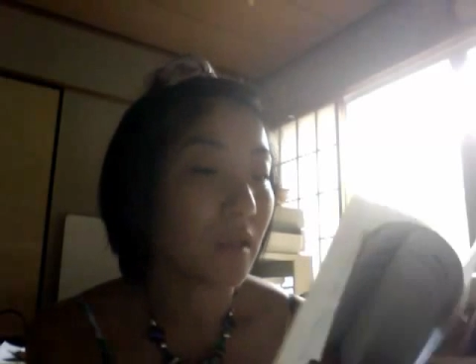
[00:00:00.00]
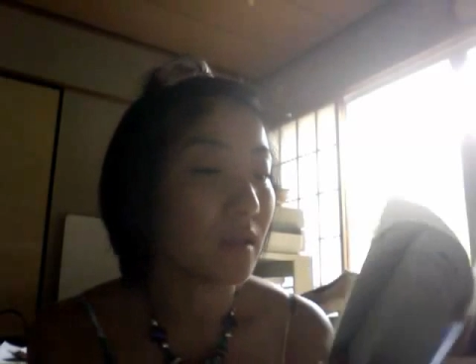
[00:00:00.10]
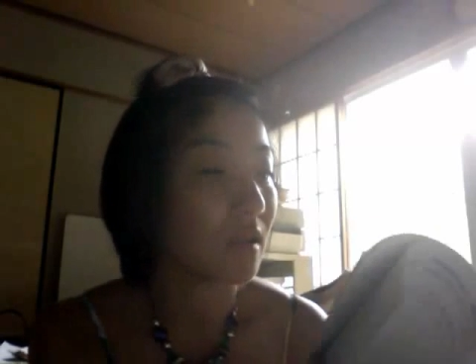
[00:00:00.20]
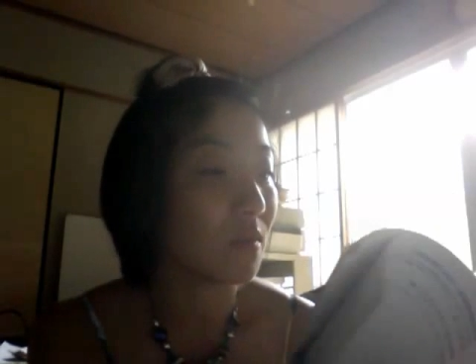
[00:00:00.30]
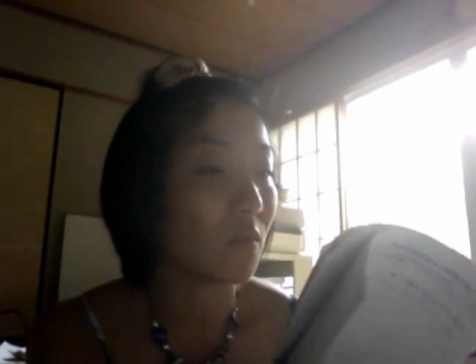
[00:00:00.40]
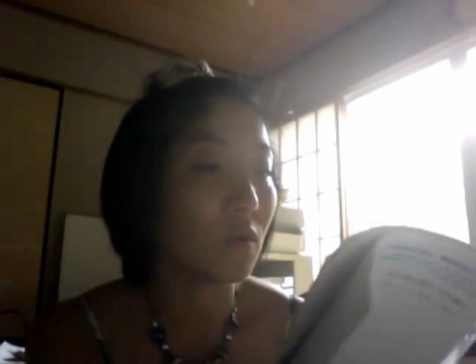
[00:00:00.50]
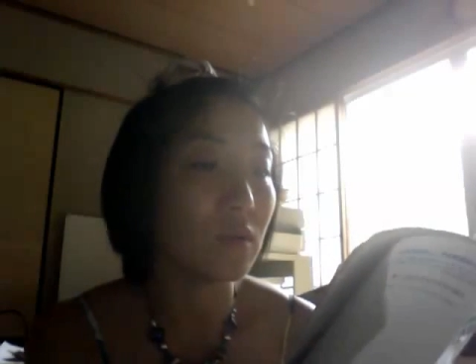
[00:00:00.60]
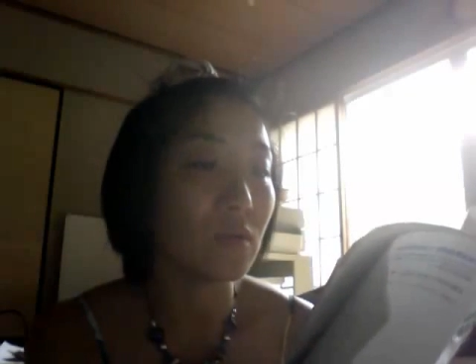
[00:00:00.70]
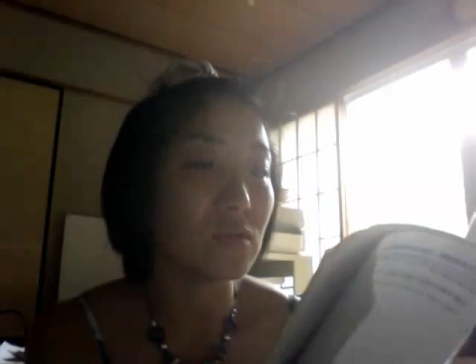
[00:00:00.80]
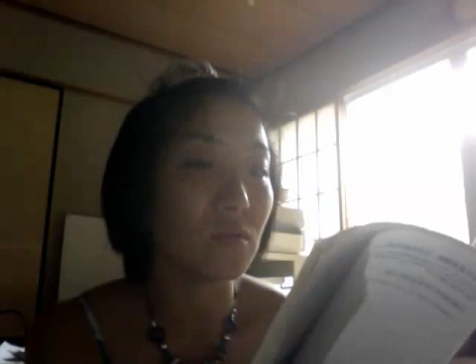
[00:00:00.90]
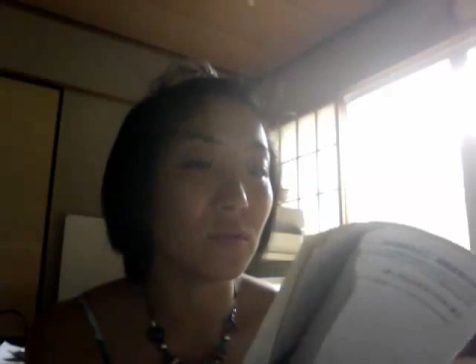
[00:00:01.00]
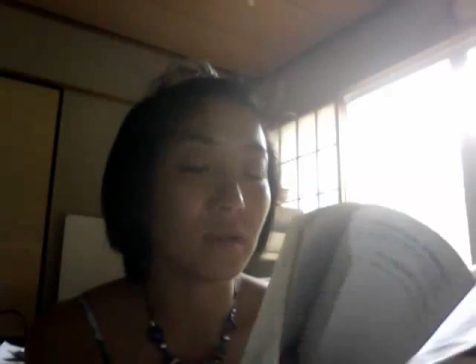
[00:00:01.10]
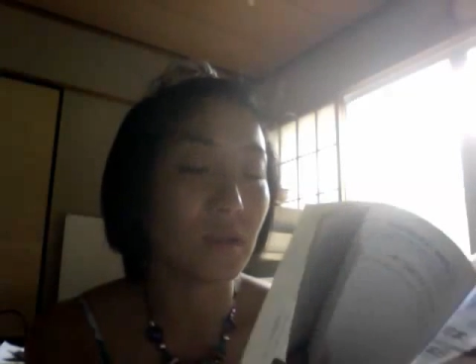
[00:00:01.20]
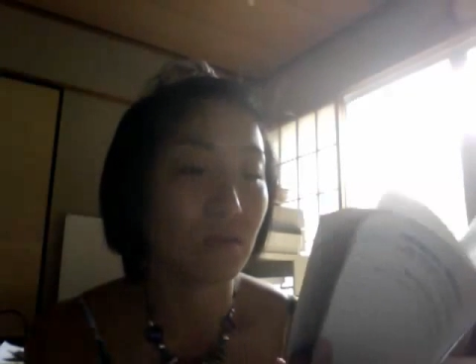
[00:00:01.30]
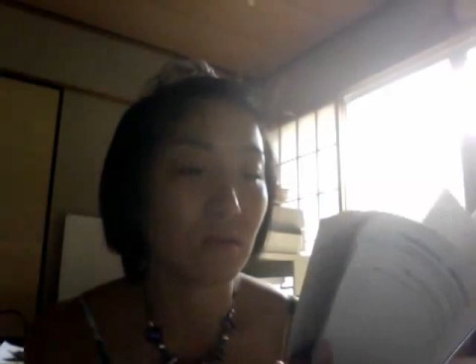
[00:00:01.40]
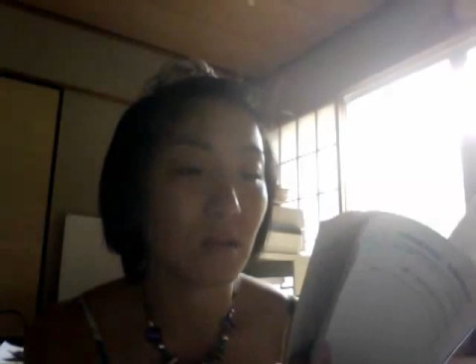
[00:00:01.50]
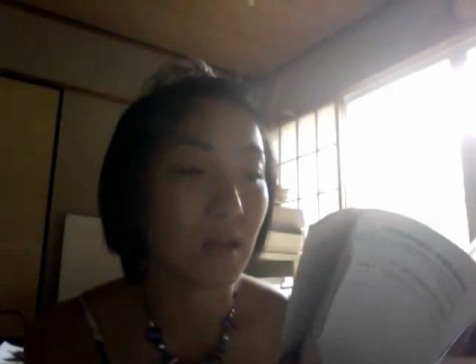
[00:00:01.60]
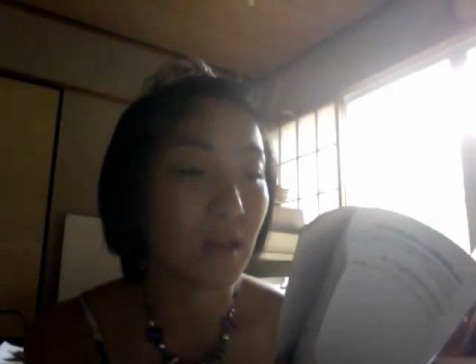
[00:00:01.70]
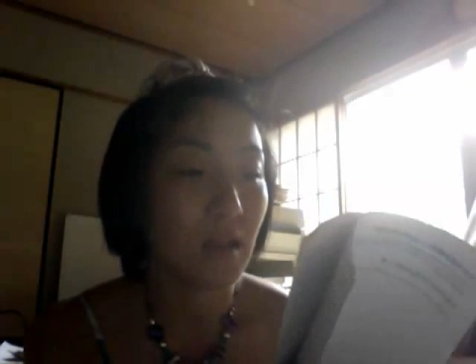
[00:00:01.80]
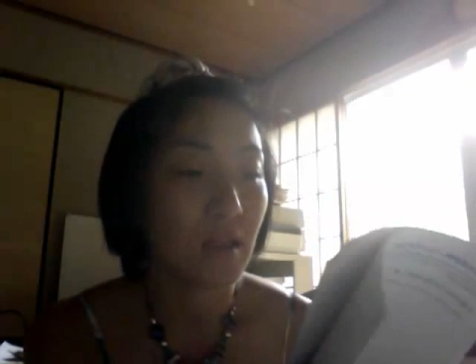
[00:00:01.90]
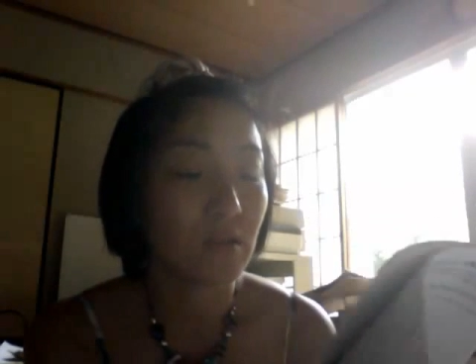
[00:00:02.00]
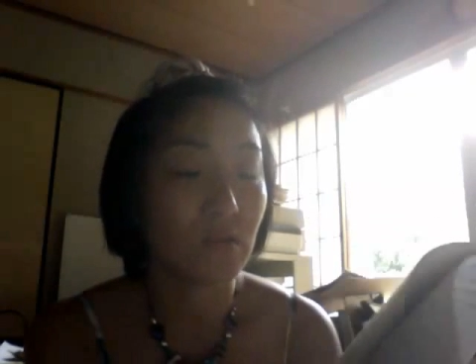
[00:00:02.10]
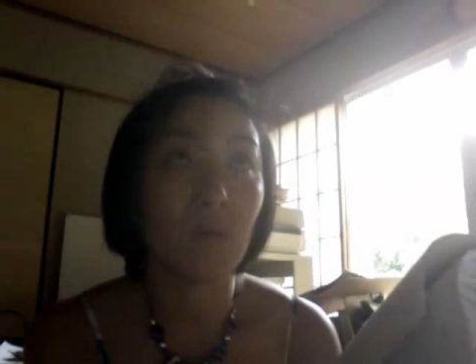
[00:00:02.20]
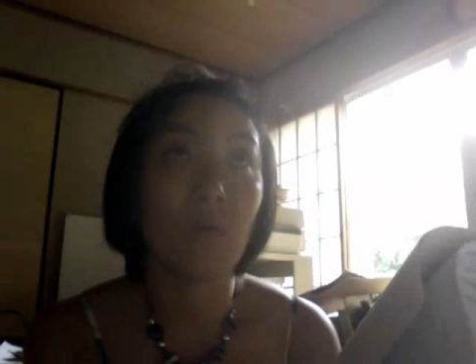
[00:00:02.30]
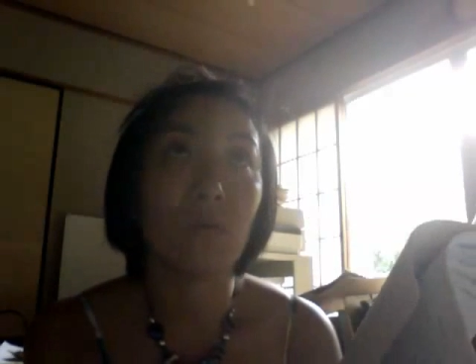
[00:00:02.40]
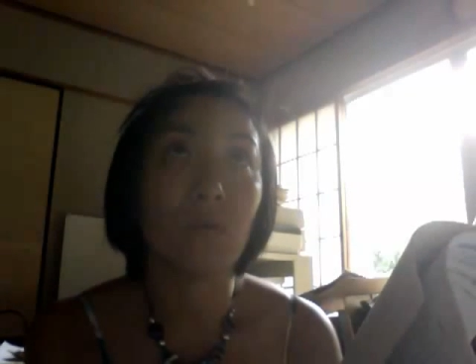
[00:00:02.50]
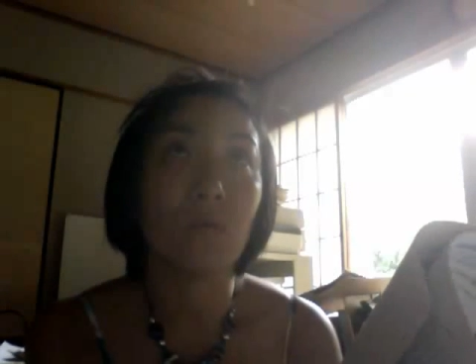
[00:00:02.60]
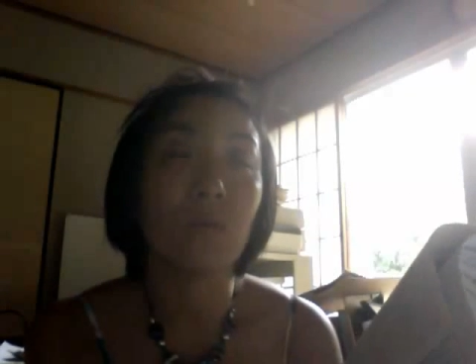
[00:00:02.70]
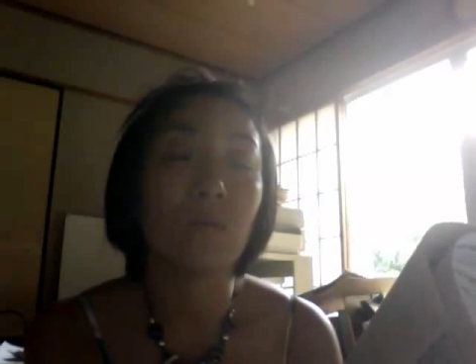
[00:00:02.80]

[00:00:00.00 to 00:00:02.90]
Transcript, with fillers: で、もう一つ思ったのは、東京